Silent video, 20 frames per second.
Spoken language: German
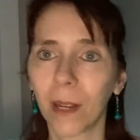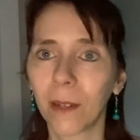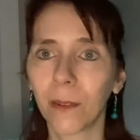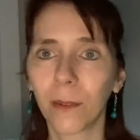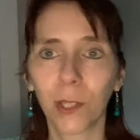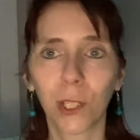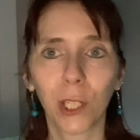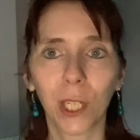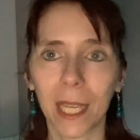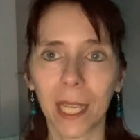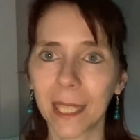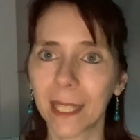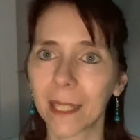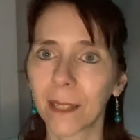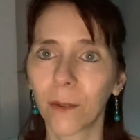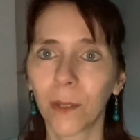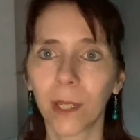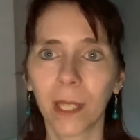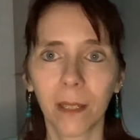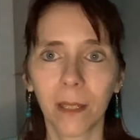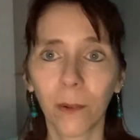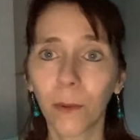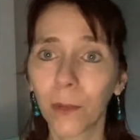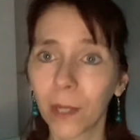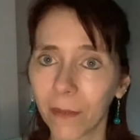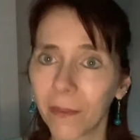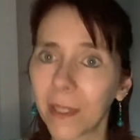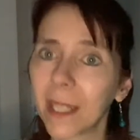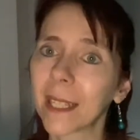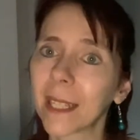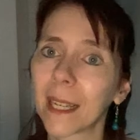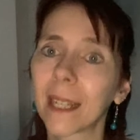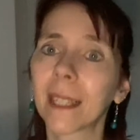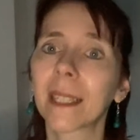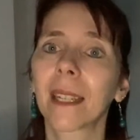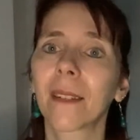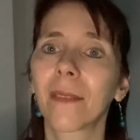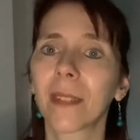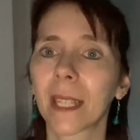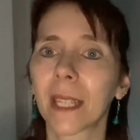nur stresst oder, oder wie gesagt
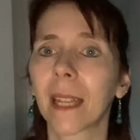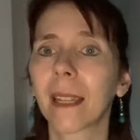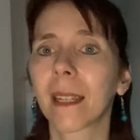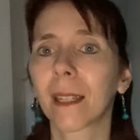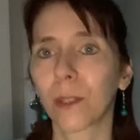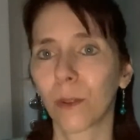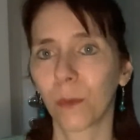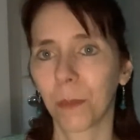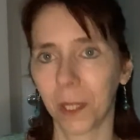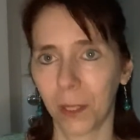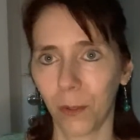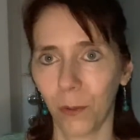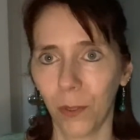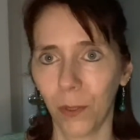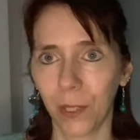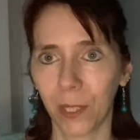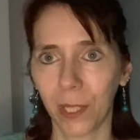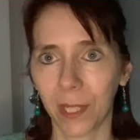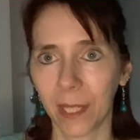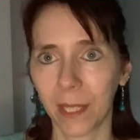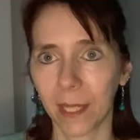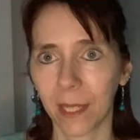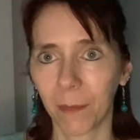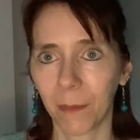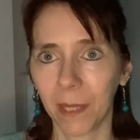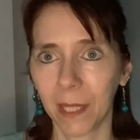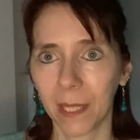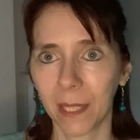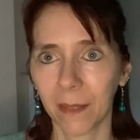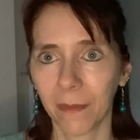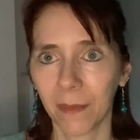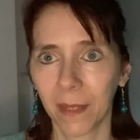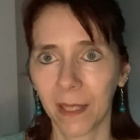etwas anderes übertünchst damit,